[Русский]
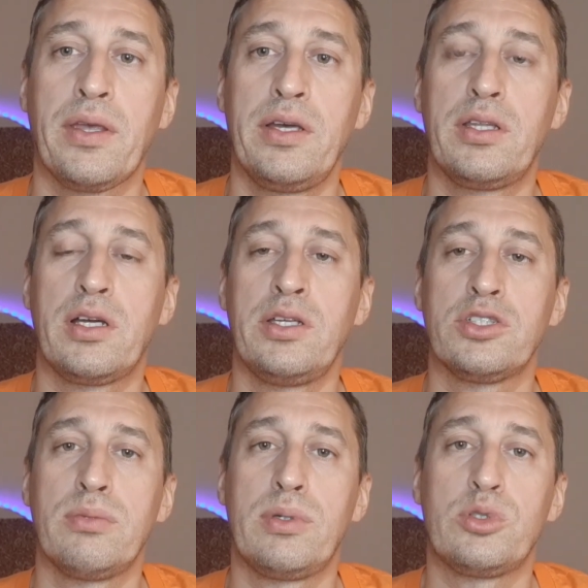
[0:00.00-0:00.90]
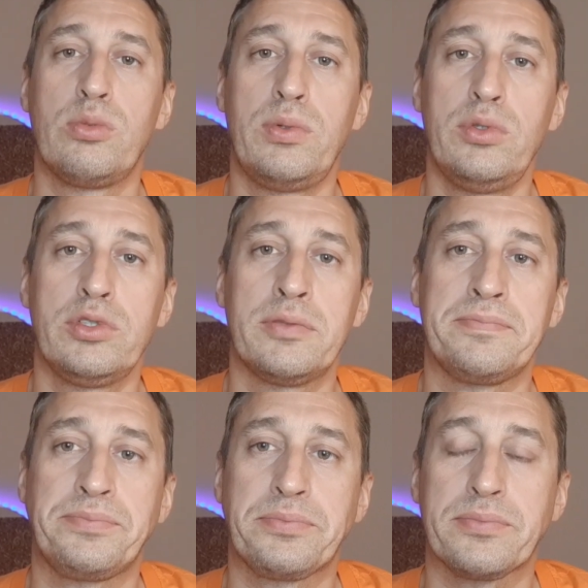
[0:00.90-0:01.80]
Это, конечно, большой плюс.
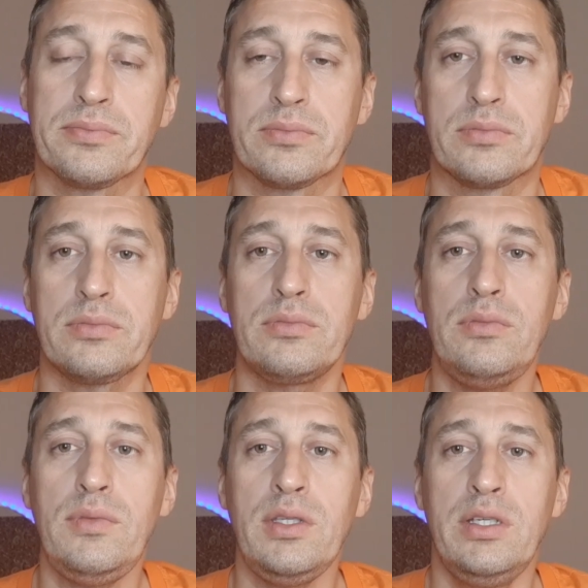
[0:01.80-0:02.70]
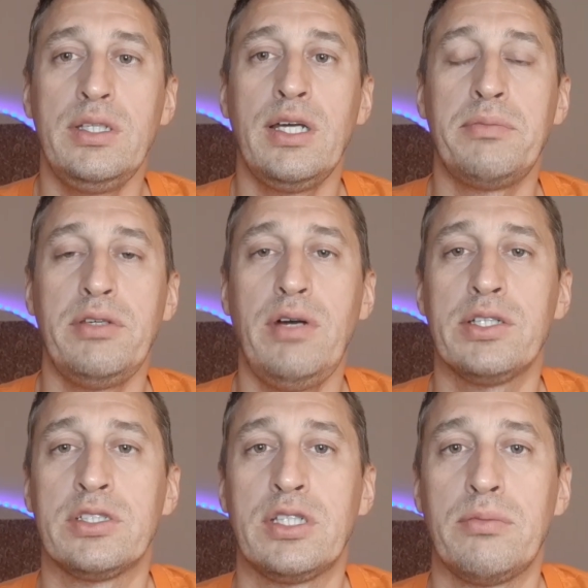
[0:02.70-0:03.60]
И там
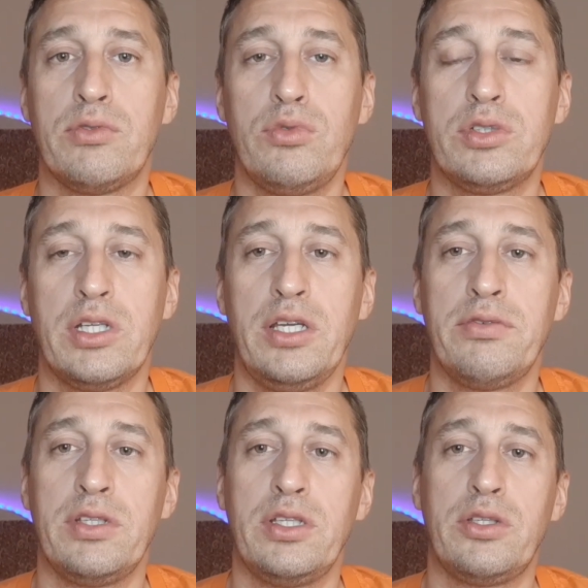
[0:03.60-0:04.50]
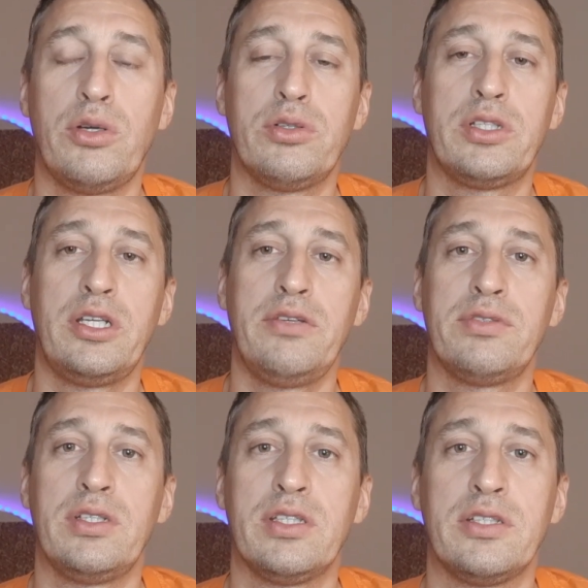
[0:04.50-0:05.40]
неважно, там двухтарифный,
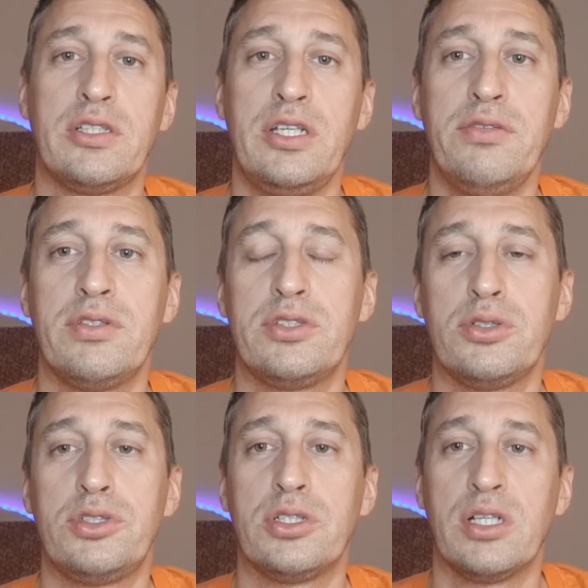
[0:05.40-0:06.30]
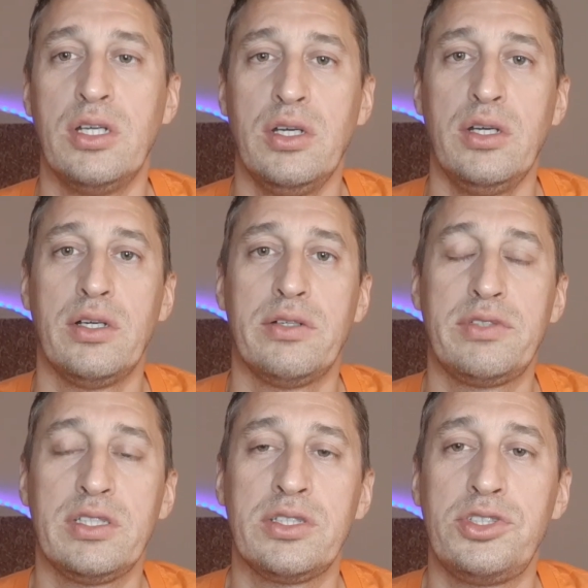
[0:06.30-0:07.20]
трехтарифный, однотарифный счетчик –
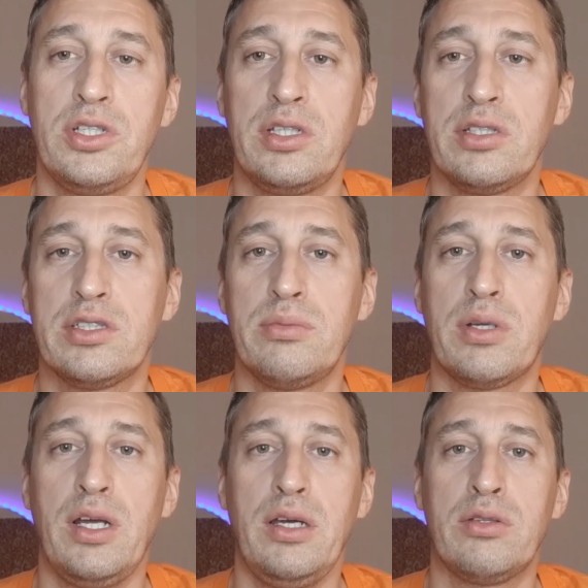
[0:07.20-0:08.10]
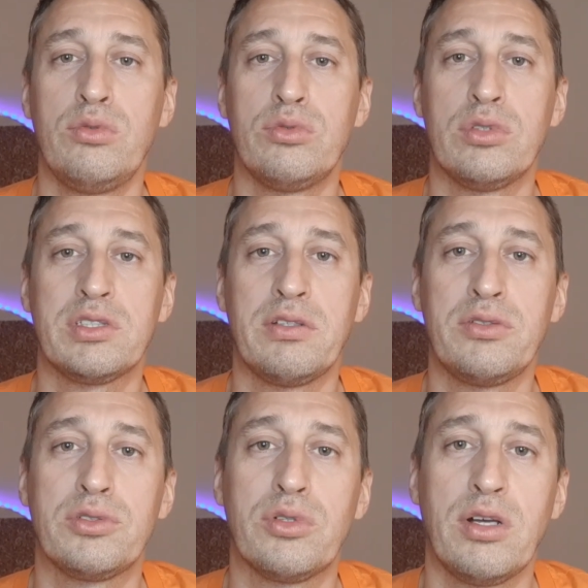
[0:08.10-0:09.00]
все значения собирает, ну,
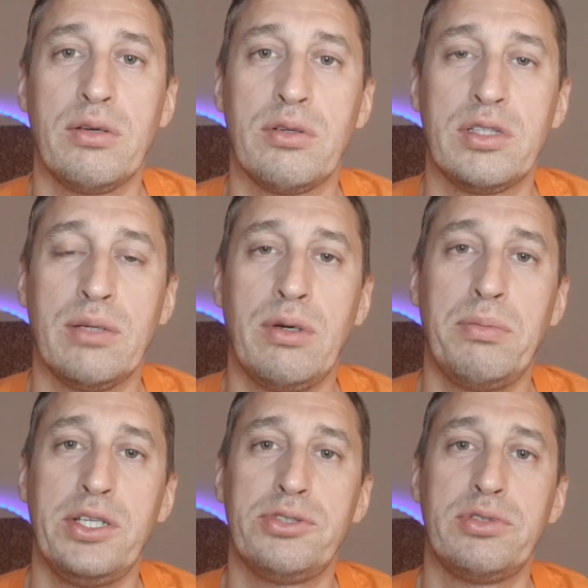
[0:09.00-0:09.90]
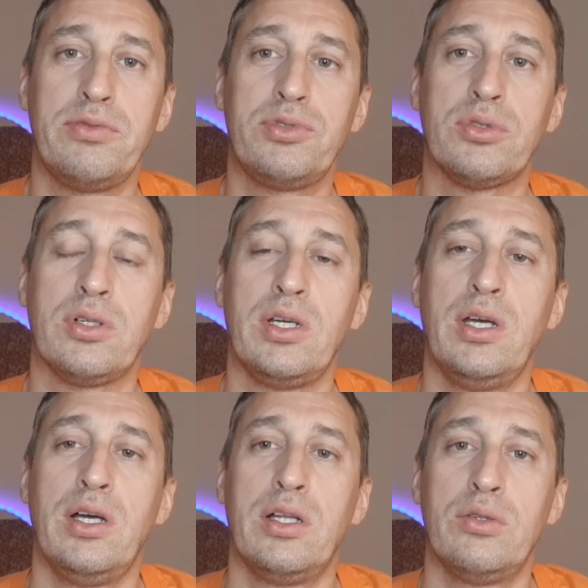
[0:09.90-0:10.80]
остается только там оплачивать и все.
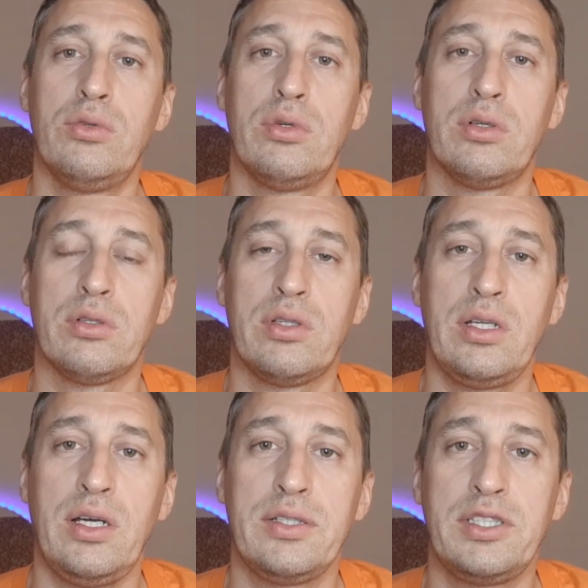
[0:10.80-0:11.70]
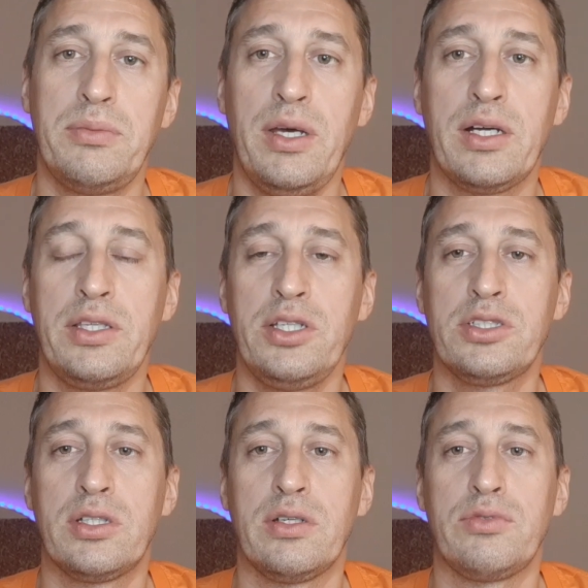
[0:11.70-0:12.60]
Но для себя,
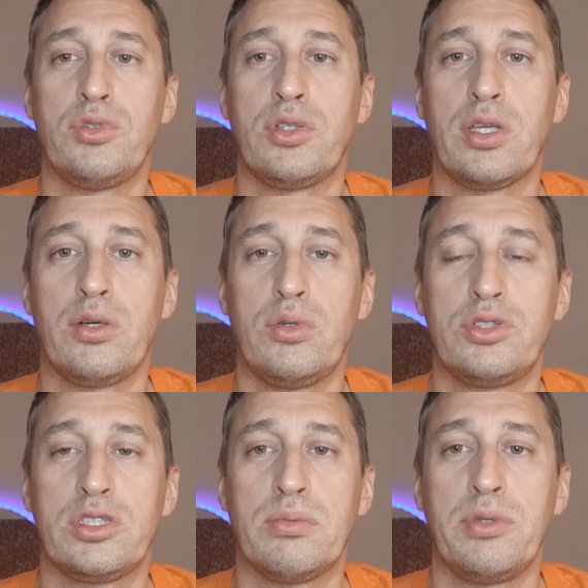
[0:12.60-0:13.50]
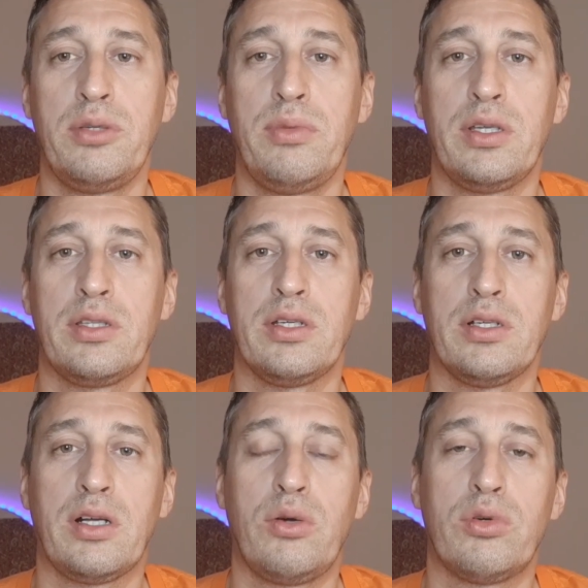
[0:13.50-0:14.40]
конечно, все-таки хочется понимать,
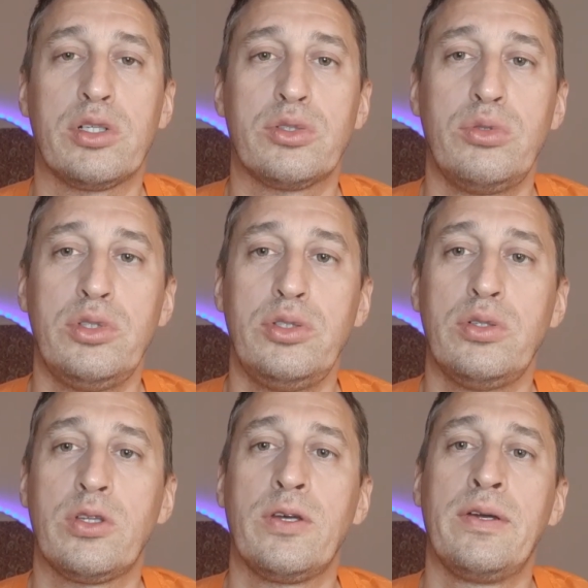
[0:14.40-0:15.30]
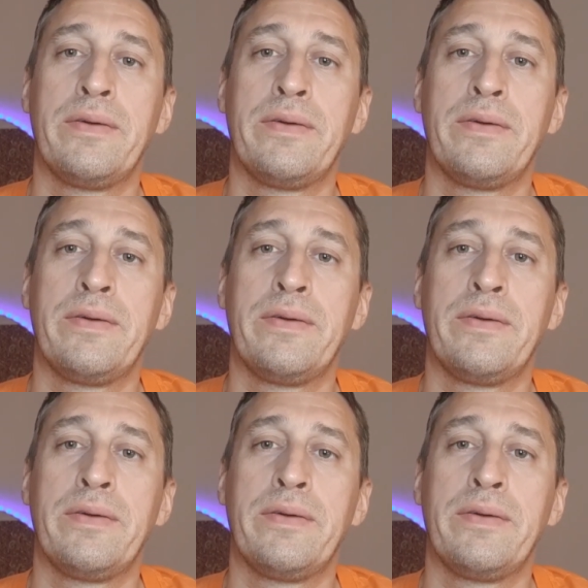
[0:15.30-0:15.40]
э, какой расход идет,